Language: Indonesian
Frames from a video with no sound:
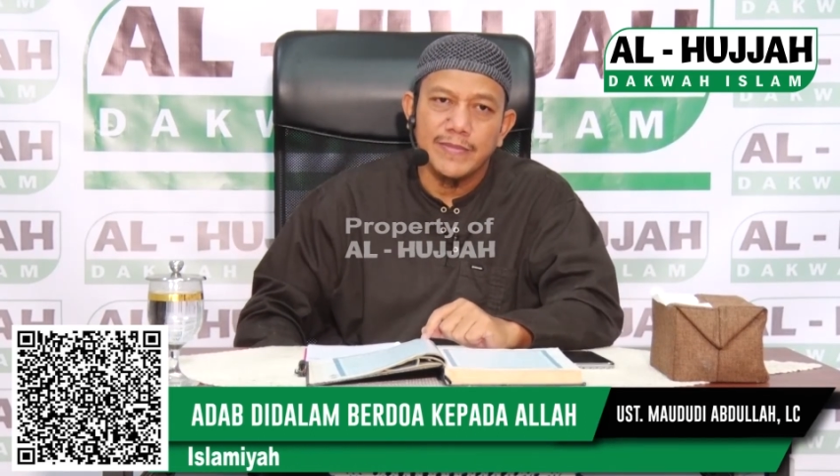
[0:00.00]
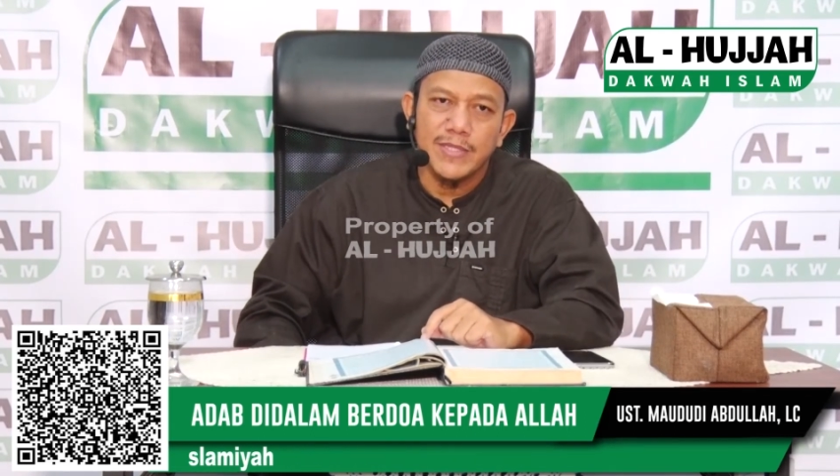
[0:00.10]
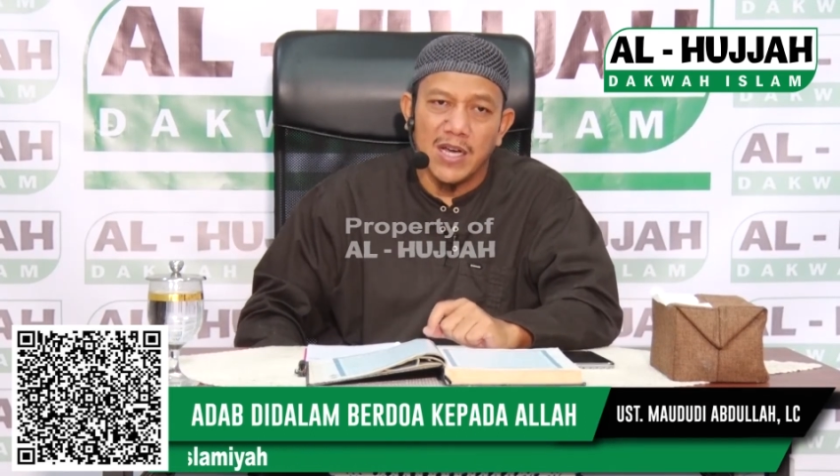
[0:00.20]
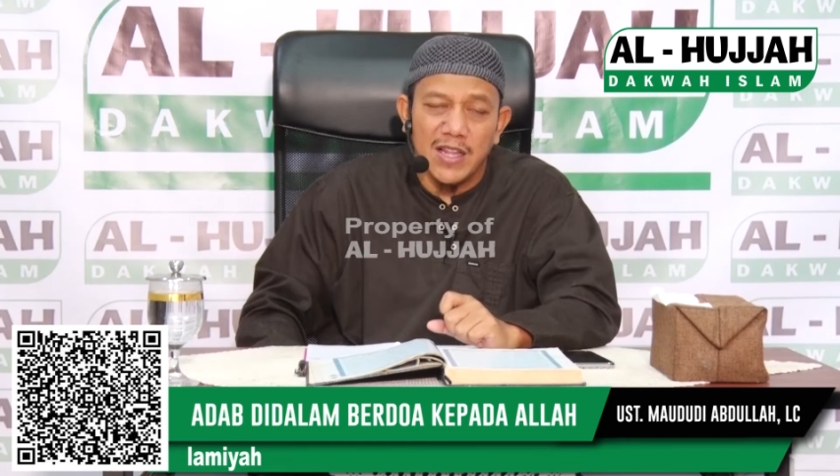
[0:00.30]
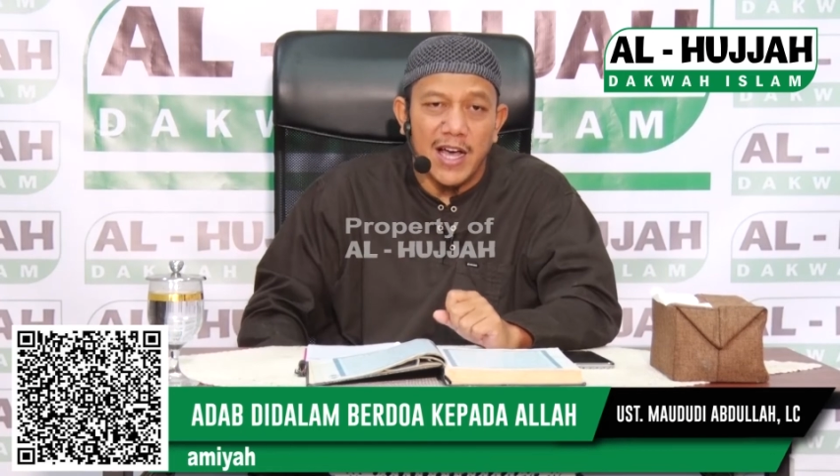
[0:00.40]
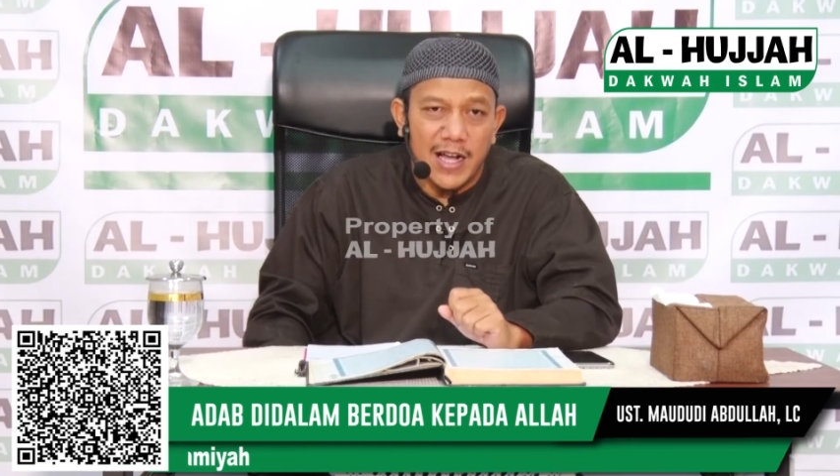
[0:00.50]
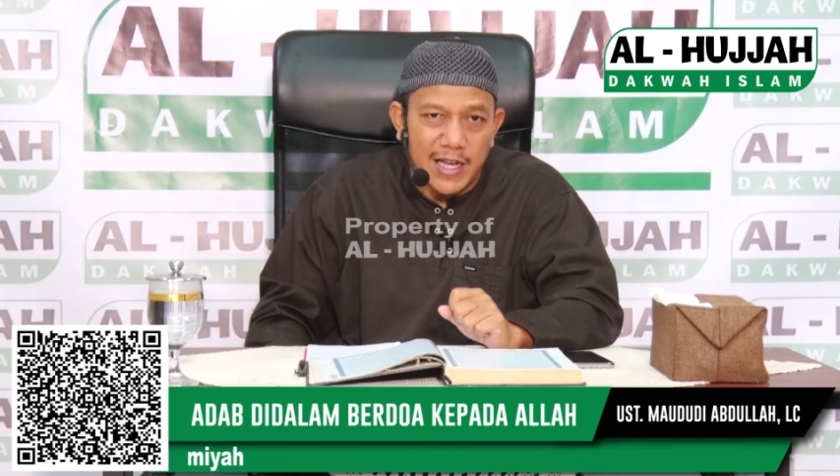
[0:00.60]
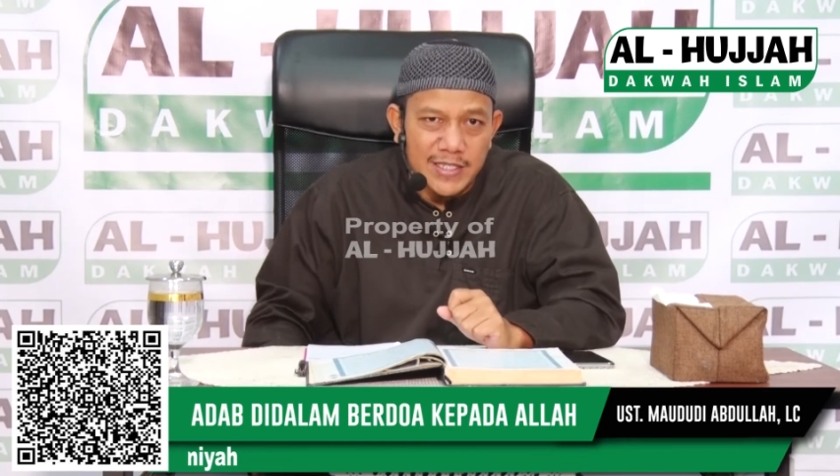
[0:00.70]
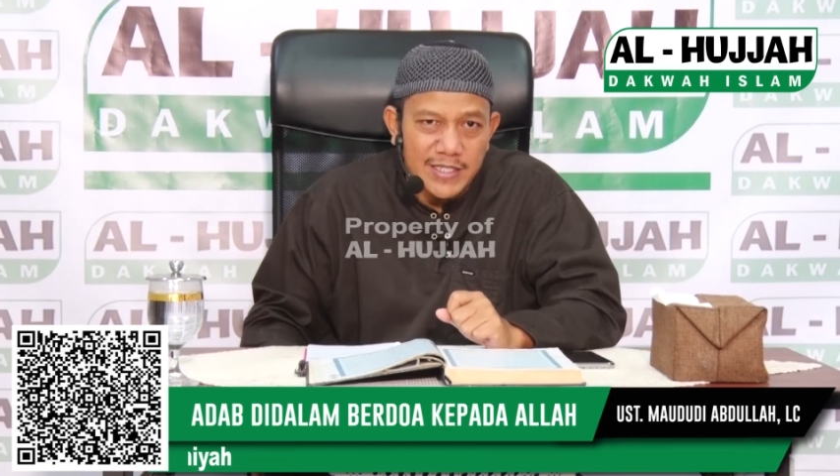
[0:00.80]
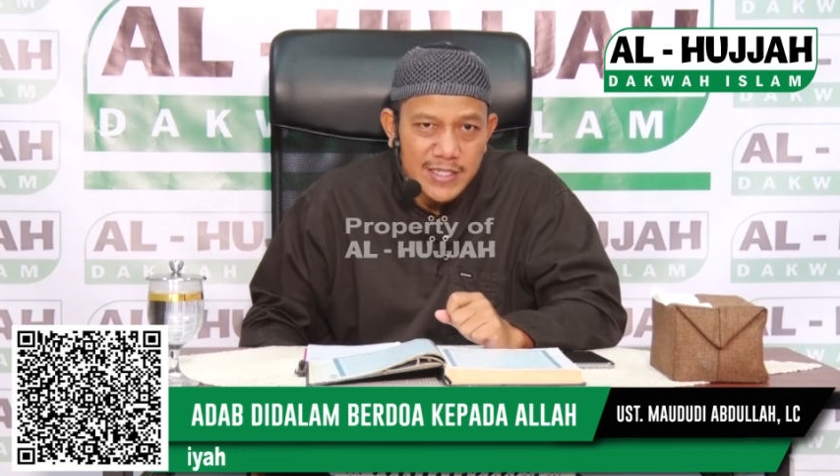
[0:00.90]
Allah akan
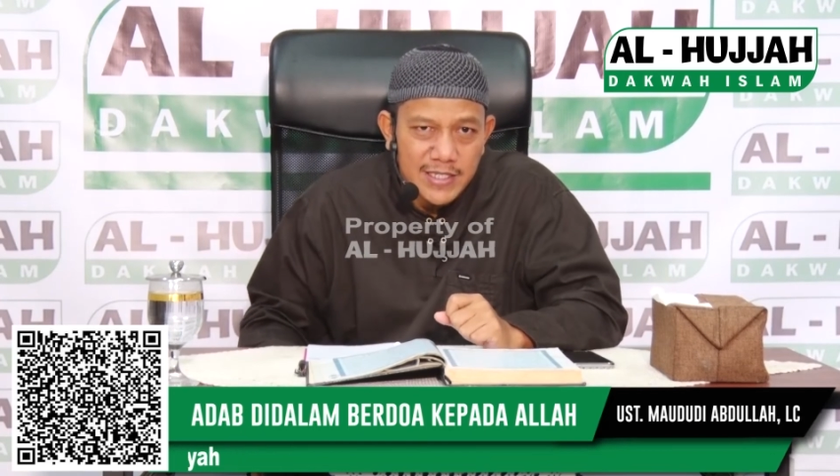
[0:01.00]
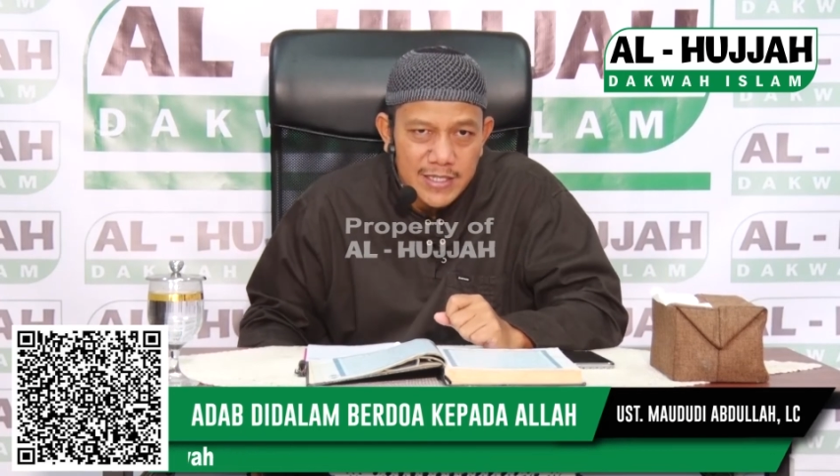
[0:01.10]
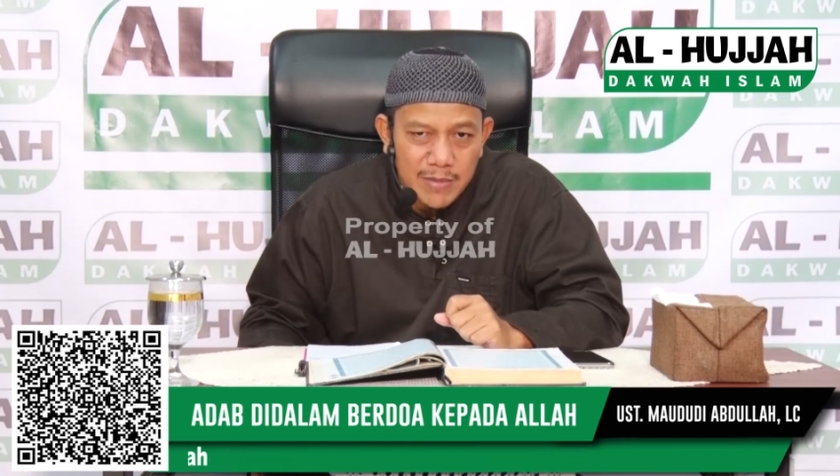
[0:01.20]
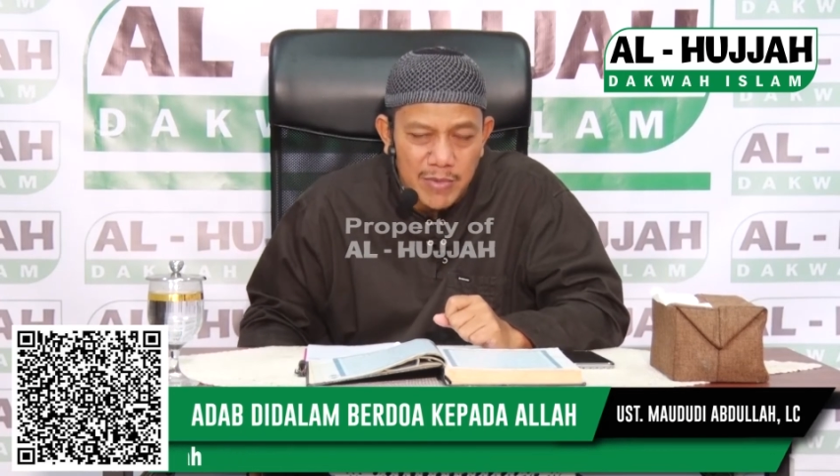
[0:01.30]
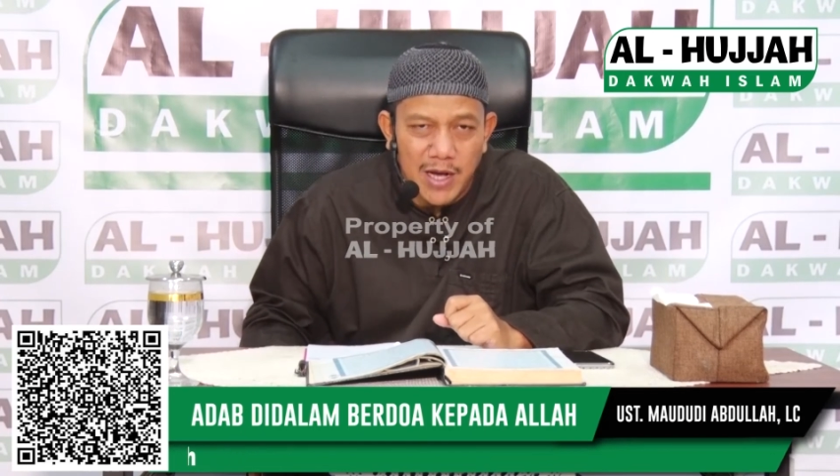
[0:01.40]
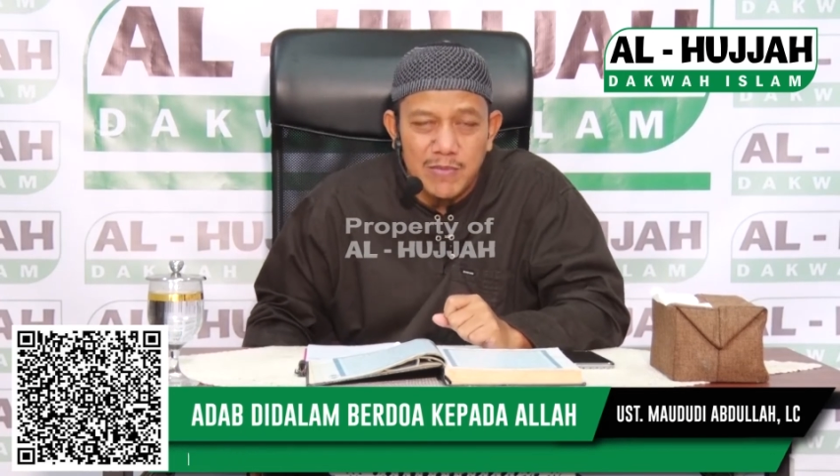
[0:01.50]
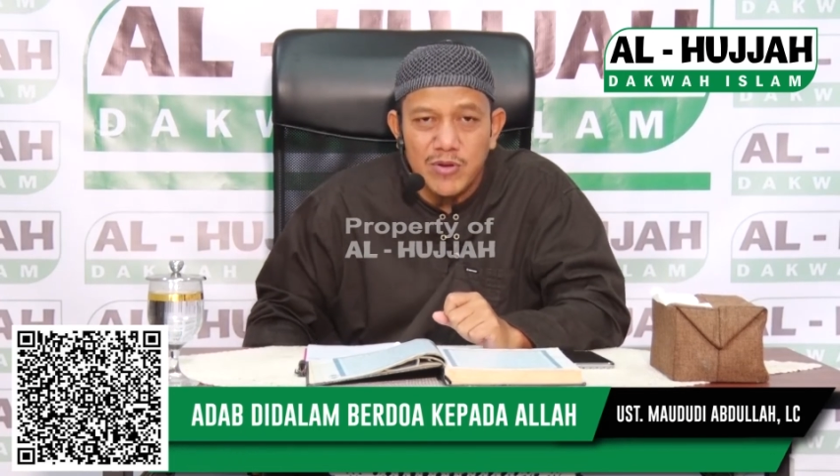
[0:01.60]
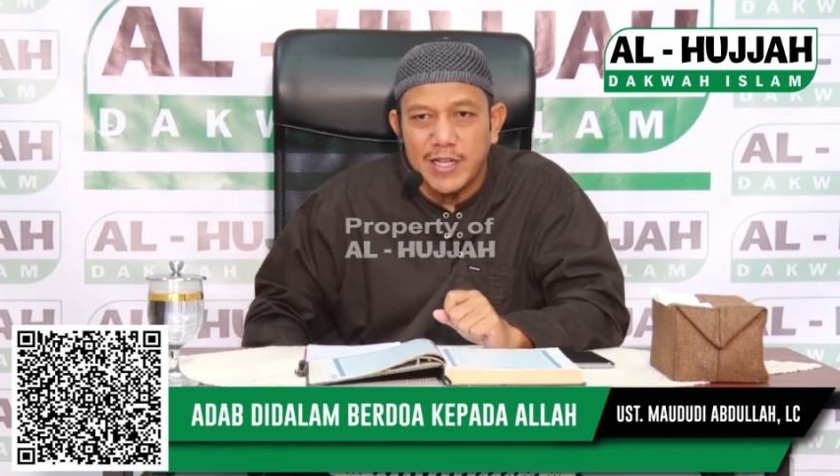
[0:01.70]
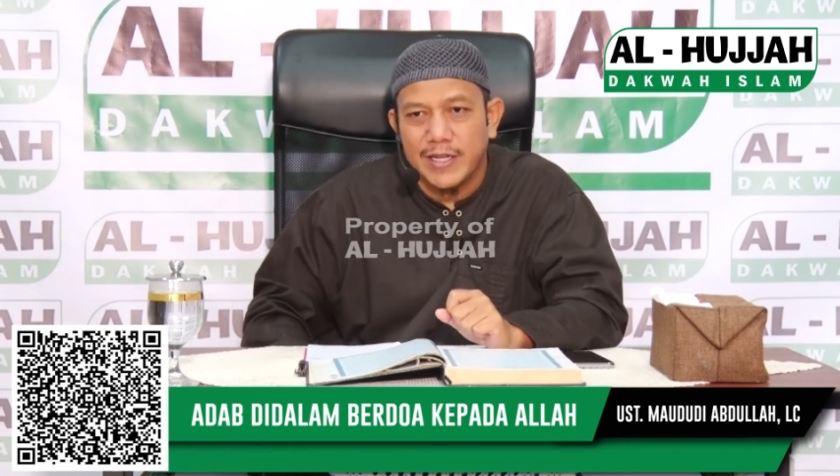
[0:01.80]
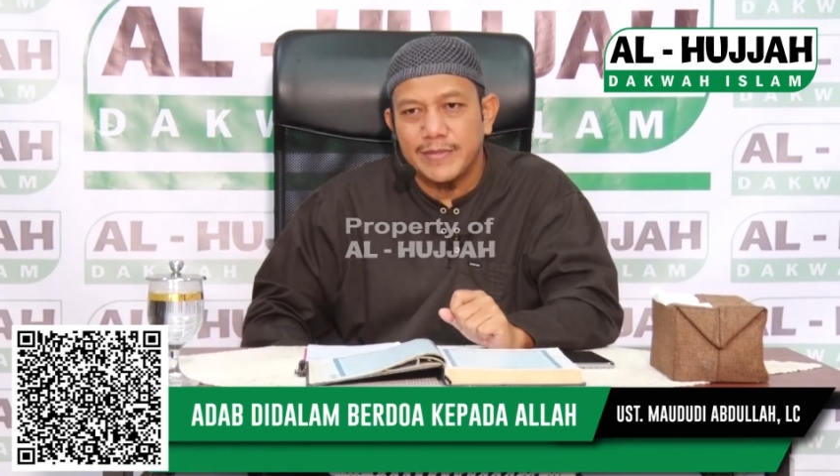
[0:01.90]

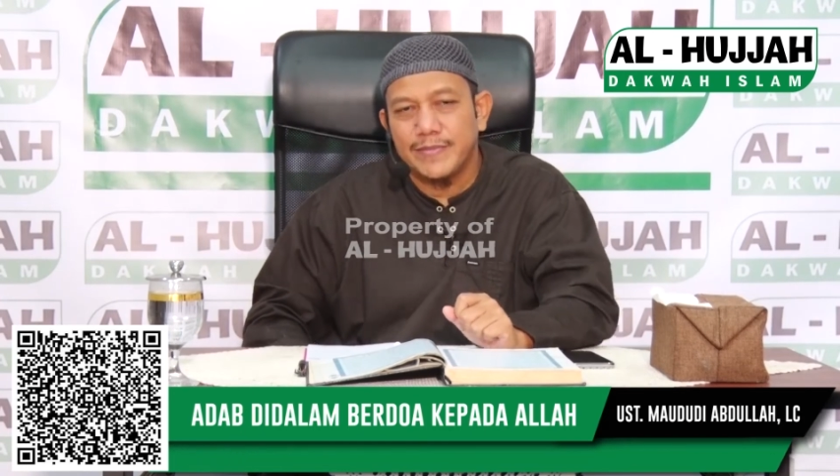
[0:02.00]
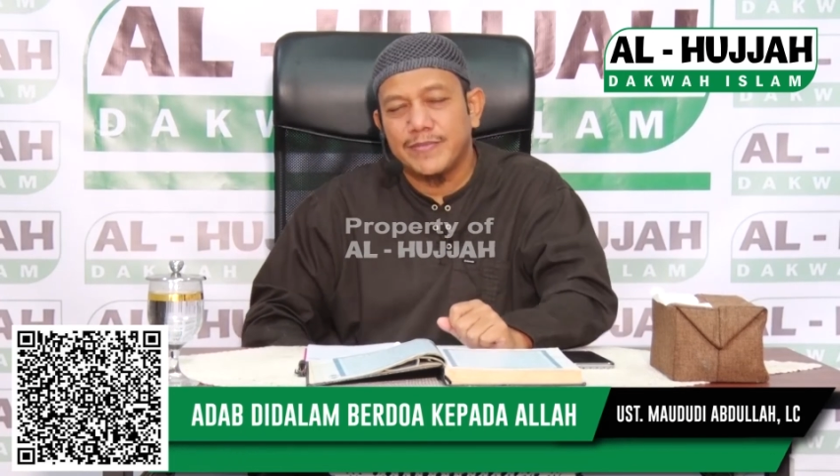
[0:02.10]
mengabulkan.